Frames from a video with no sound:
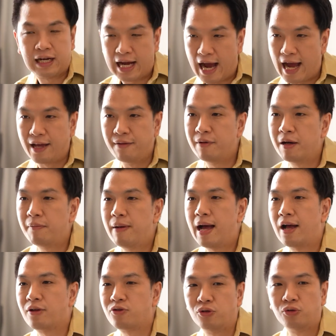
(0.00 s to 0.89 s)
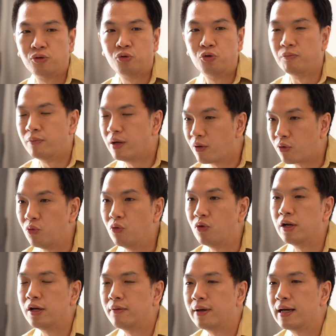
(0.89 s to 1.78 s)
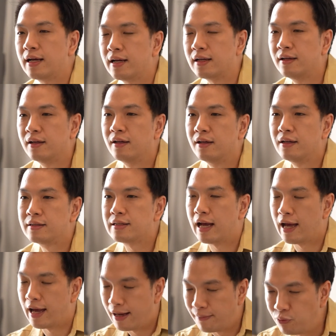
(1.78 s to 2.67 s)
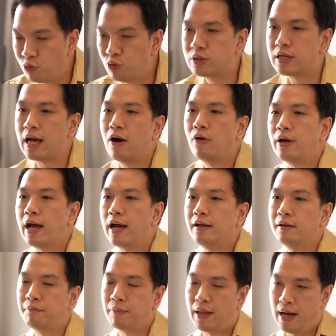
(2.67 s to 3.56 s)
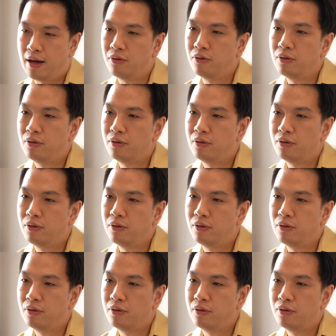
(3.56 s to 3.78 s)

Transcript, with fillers: ไกลมากๆจนคุณไม่รู้เลยว่า จะหาผู้เช่าได้หรือเปล่า